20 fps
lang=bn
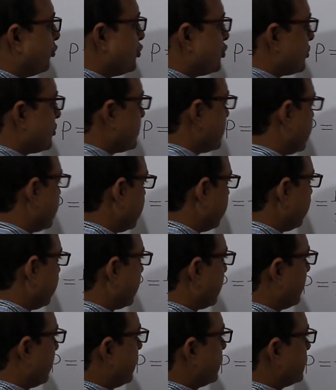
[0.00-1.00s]
দুইশো
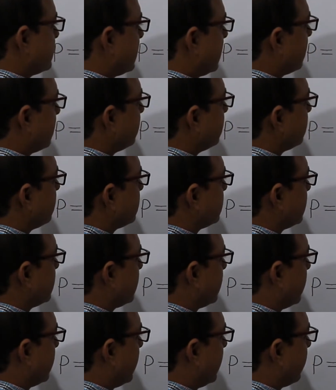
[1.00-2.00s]
সেন্টিমিটার বলেছিলাম
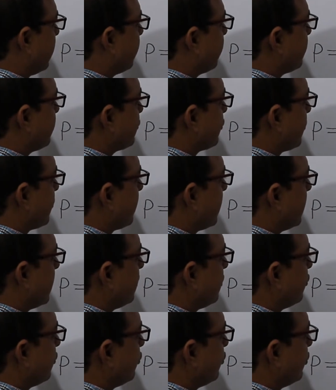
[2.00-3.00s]
যে এফ সমান
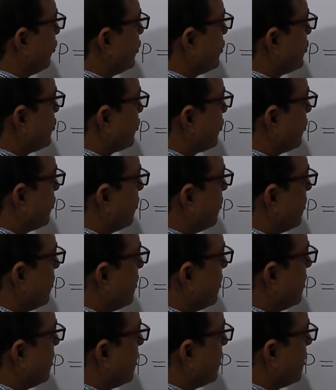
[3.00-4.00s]
দুইশো
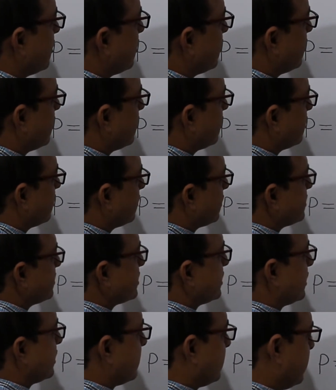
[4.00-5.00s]

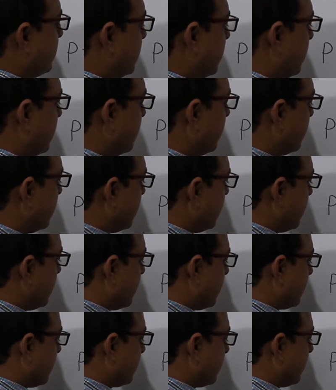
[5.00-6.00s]
সেন্টিমিটার
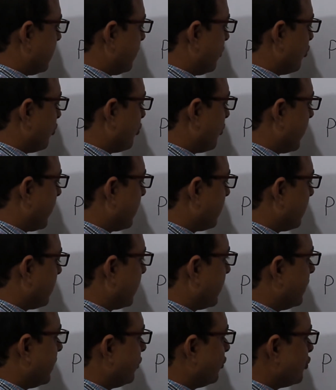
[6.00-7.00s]
তাহলে ওয়ান
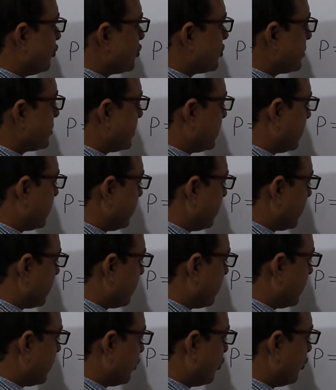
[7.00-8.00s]
বাই দুইশো
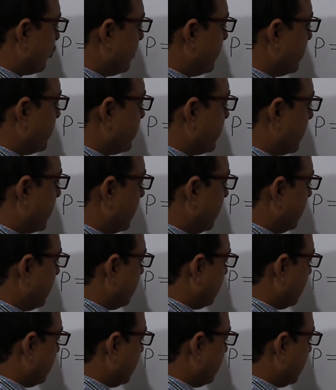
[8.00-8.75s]
সেন্টিমিটার মানে দুই মিটার